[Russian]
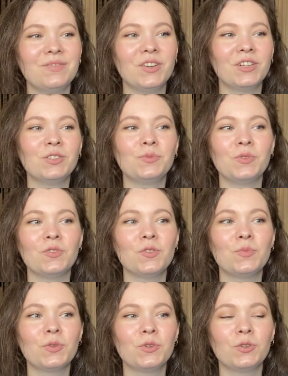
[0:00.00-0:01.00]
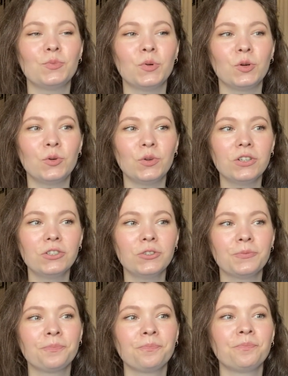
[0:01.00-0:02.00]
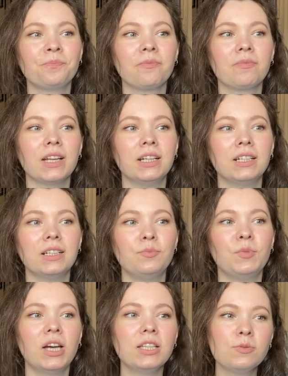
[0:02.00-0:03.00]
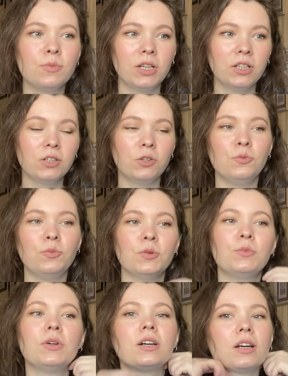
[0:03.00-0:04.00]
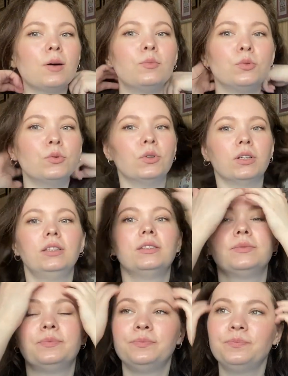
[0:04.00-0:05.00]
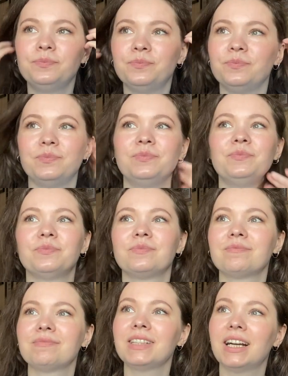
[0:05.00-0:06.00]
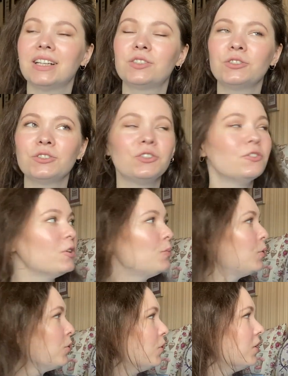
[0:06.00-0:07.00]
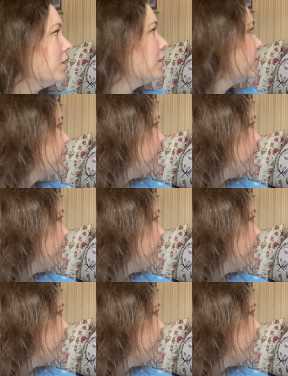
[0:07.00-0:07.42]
в принципе, вопрос похож. Э, пять моих любимых работ. Хм, хороший вопрос.